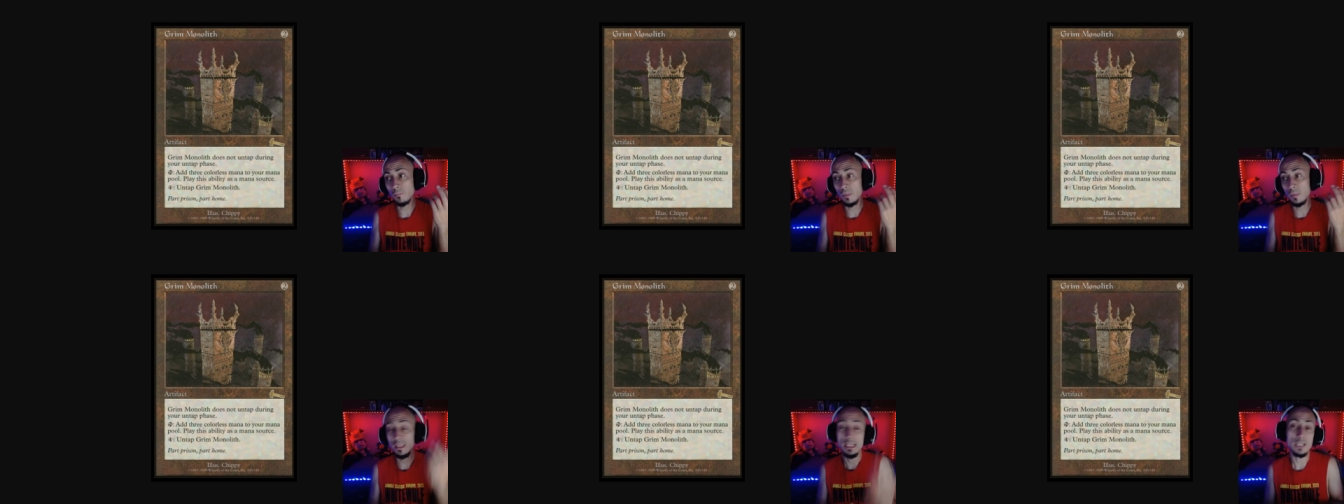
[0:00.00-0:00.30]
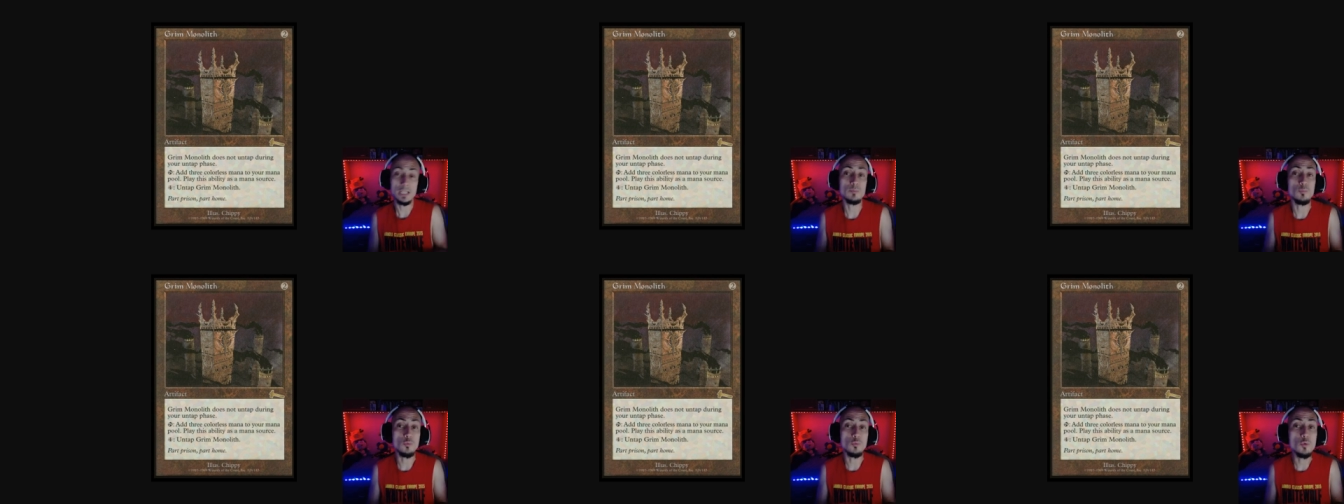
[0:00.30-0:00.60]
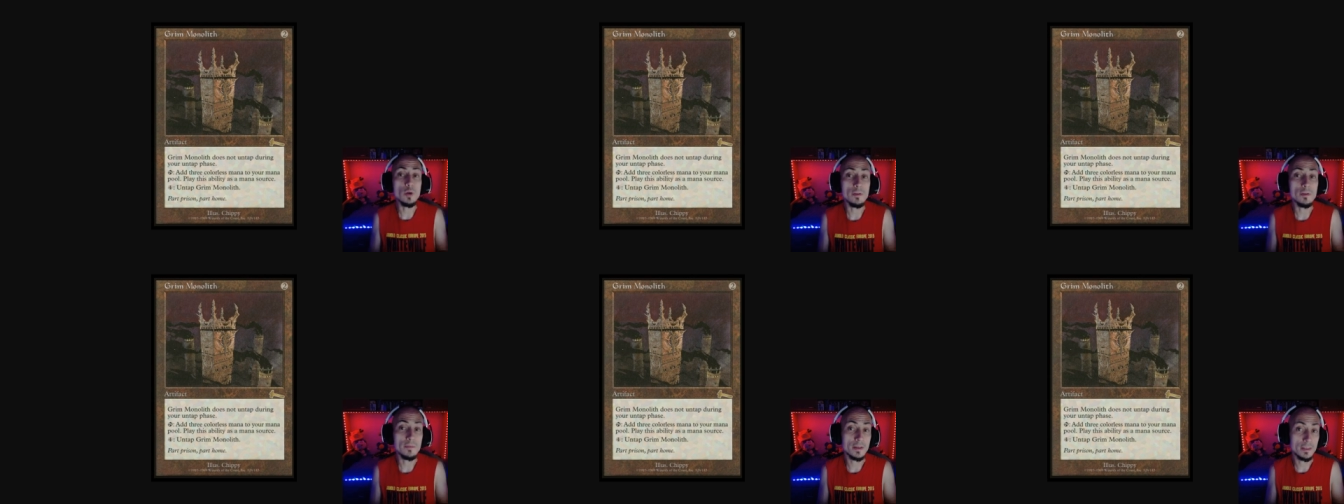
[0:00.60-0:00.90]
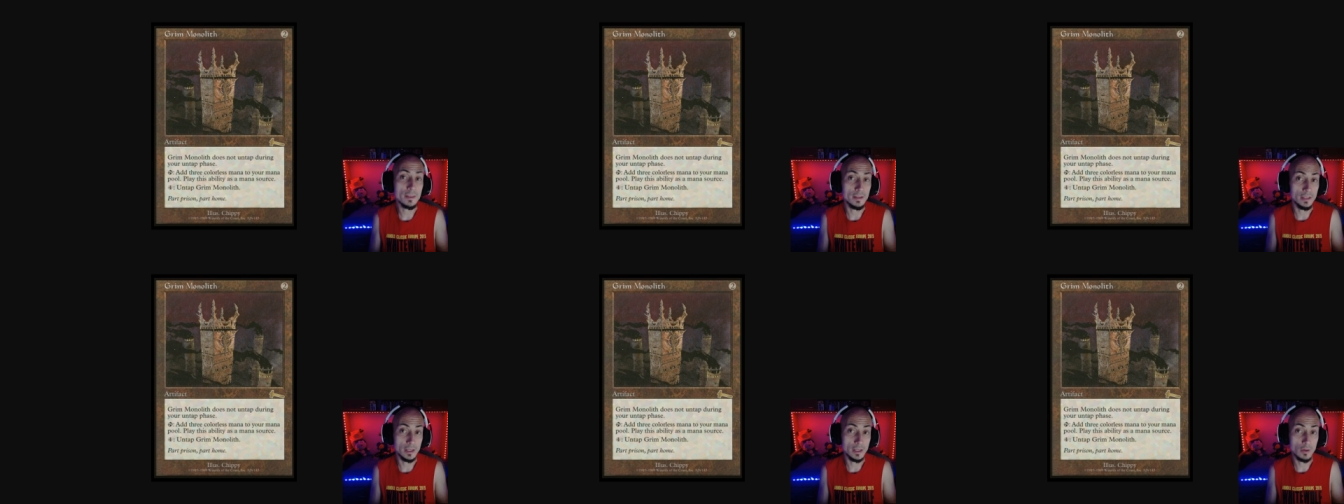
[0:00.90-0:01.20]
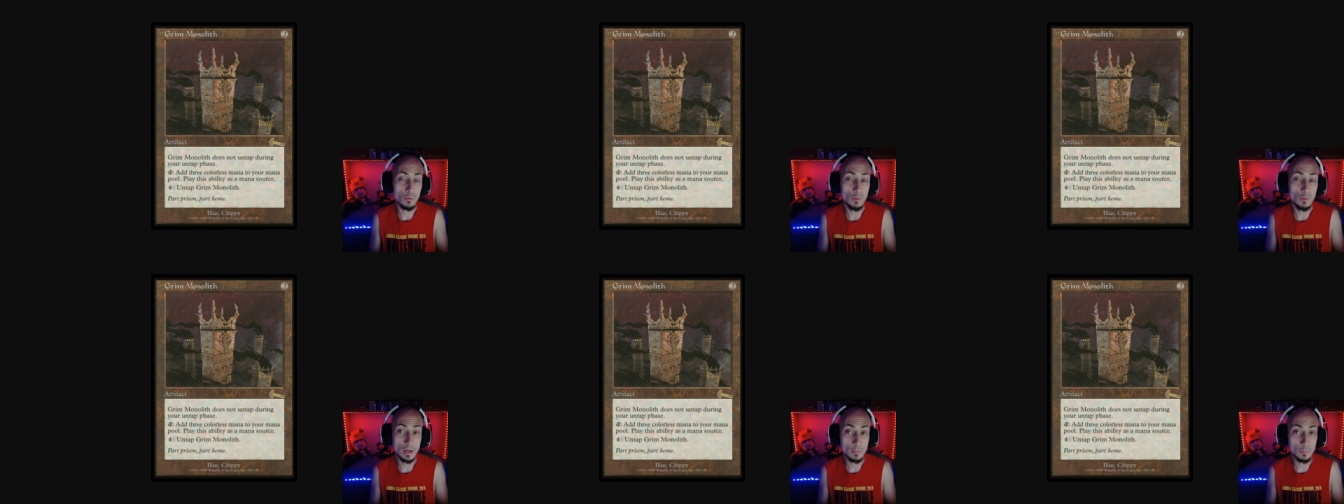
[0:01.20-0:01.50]
es muy fácil de
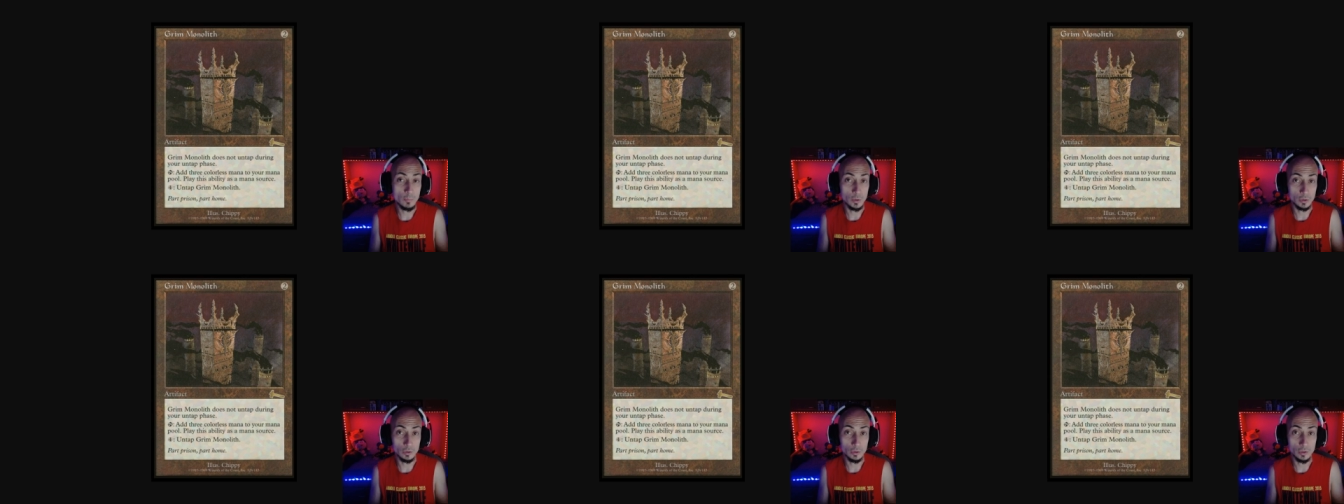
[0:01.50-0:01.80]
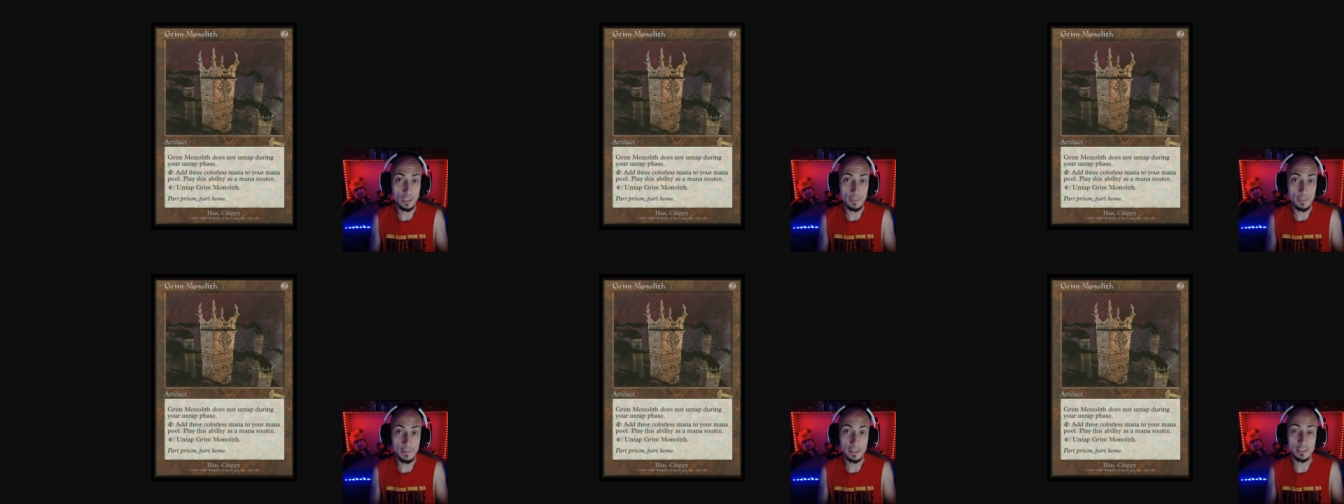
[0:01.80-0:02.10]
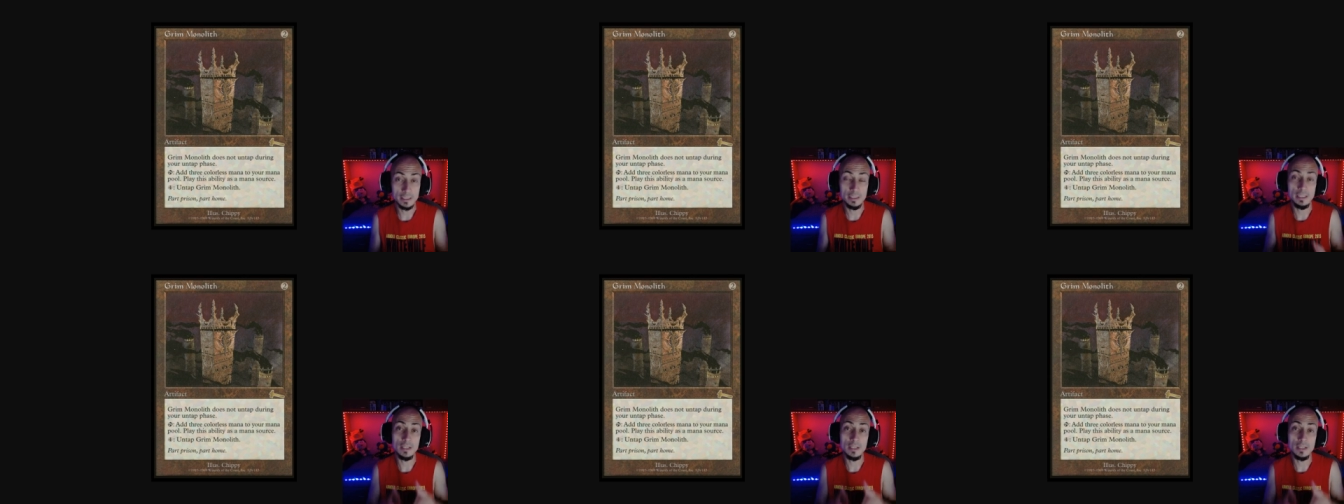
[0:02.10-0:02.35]
jugar pronto en la partida,